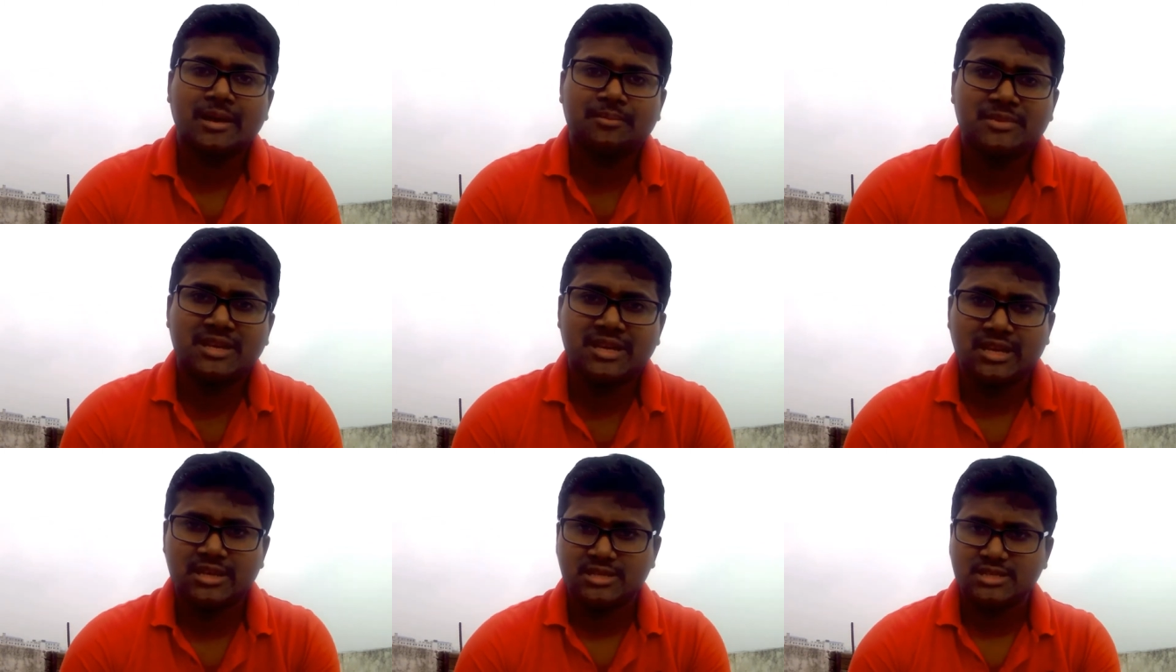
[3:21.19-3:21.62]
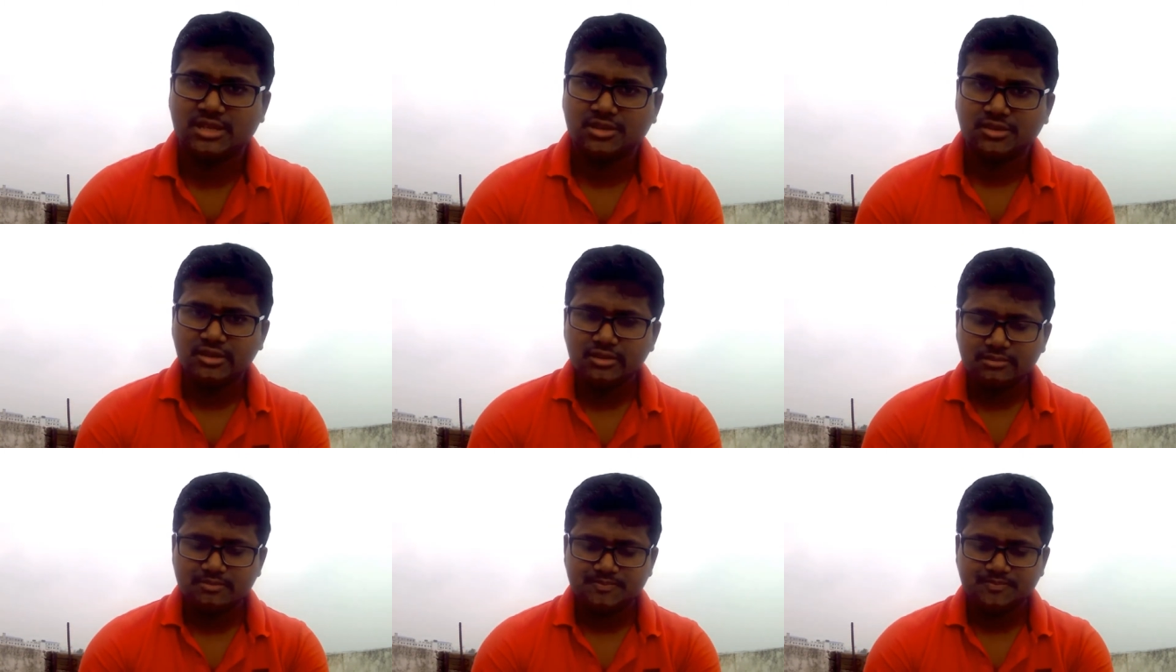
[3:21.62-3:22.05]
থাকলে যা হয়
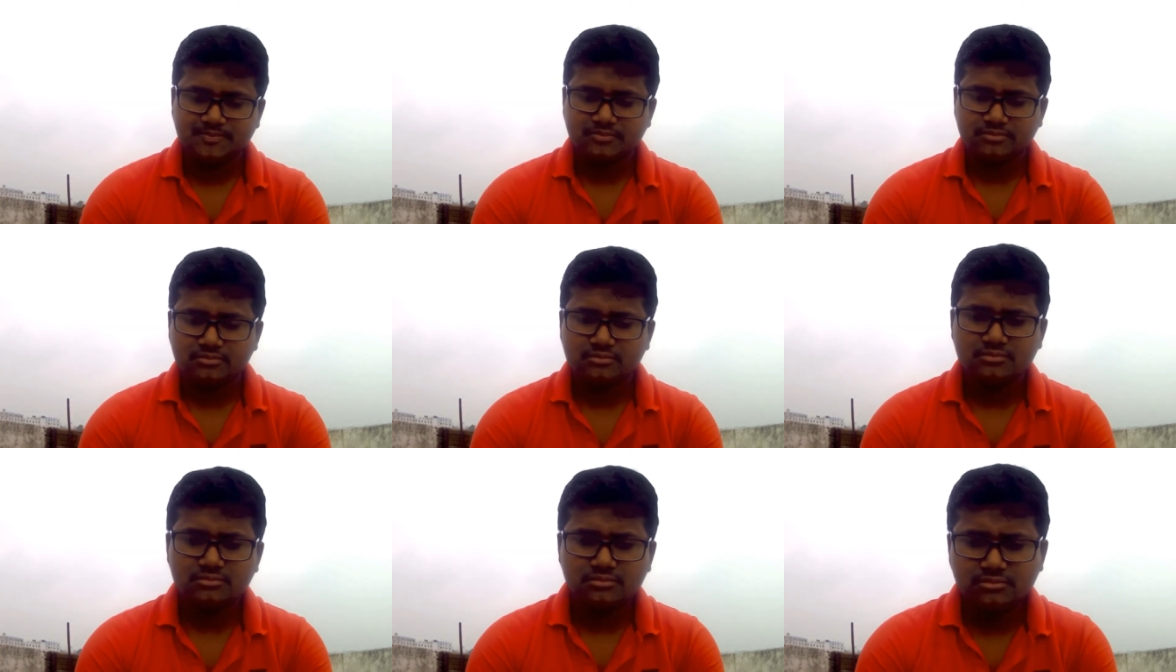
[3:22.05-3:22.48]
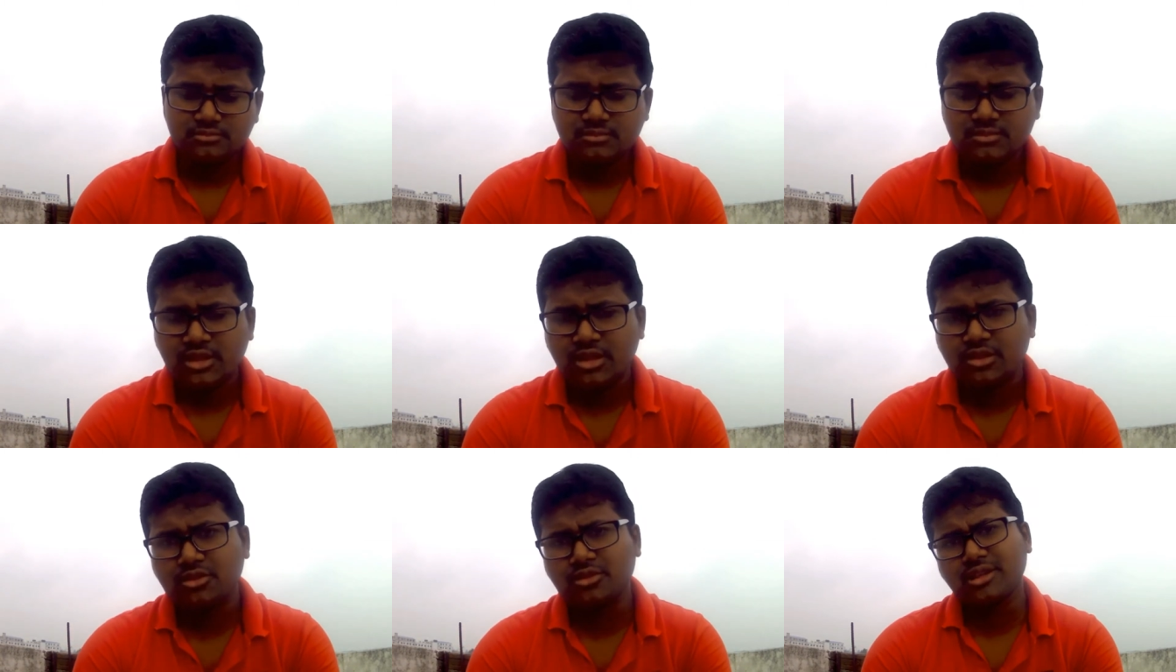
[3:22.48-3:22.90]

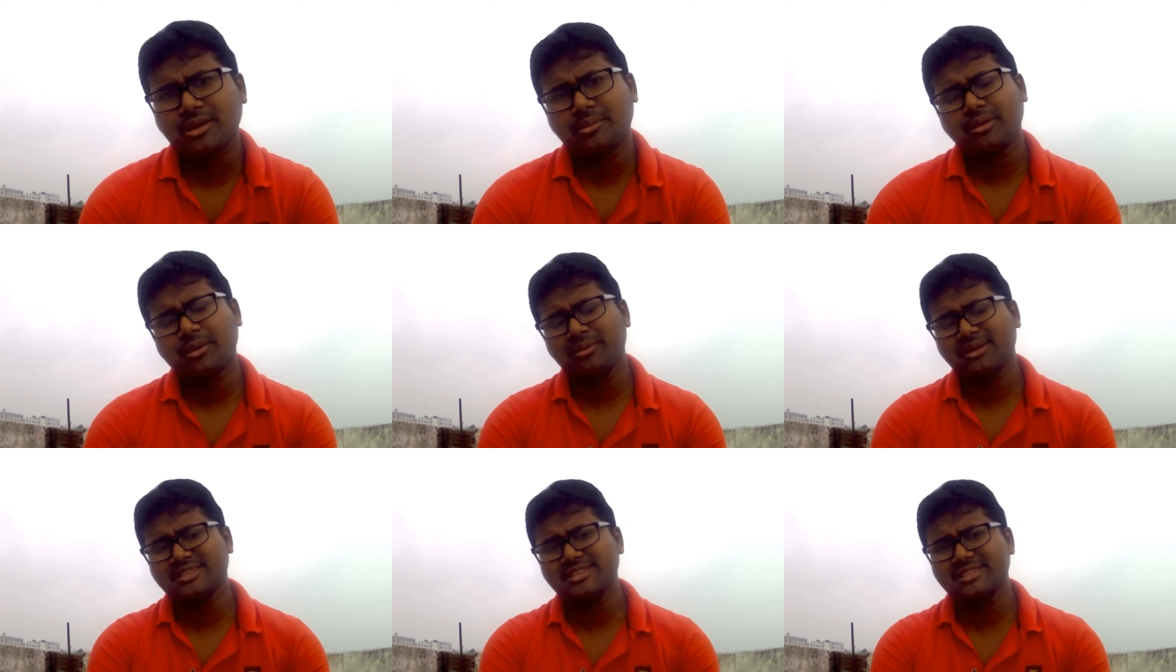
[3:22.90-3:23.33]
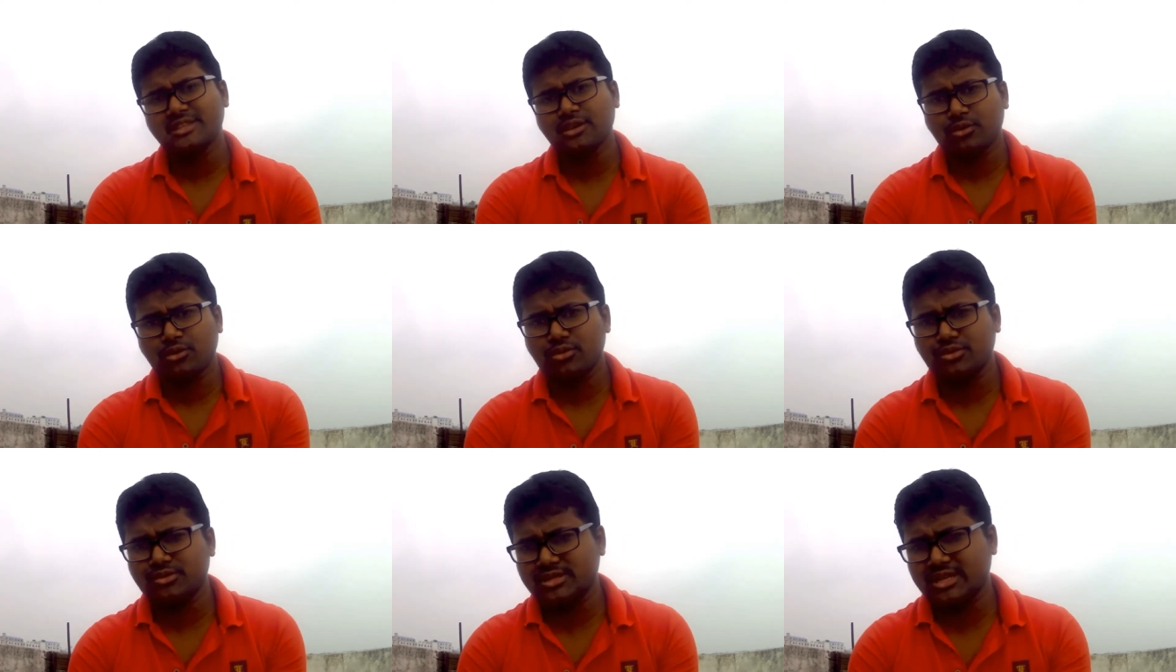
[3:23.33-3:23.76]
তো তার বাবা চিন্তা
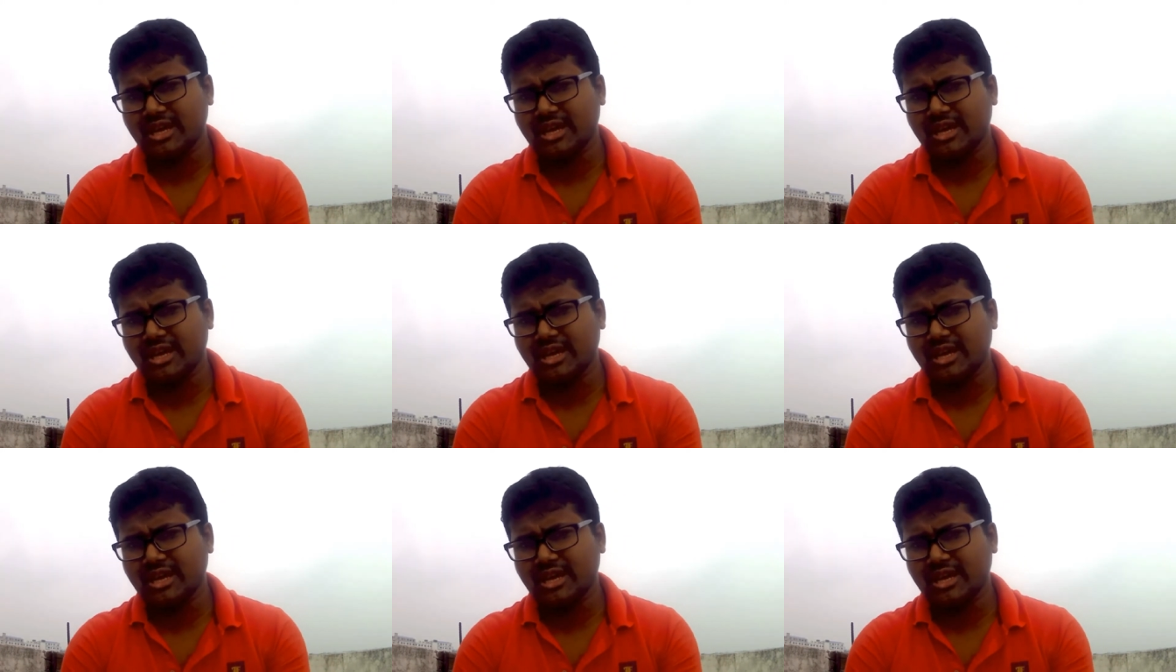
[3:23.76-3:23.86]
করলো যে না